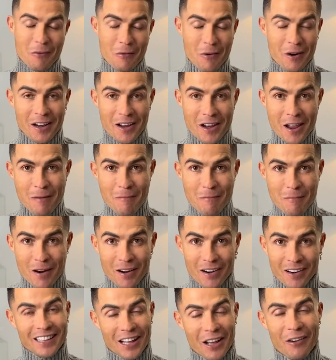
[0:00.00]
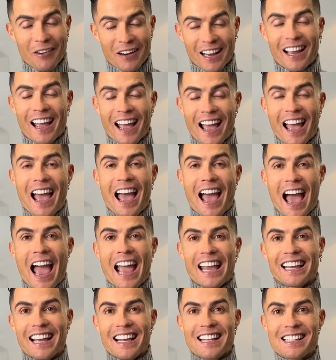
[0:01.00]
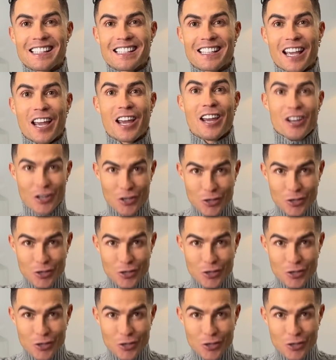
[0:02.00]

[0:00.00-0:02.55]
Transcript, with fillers: வாட் அ நம்பர் நவ ஐ கேன் சே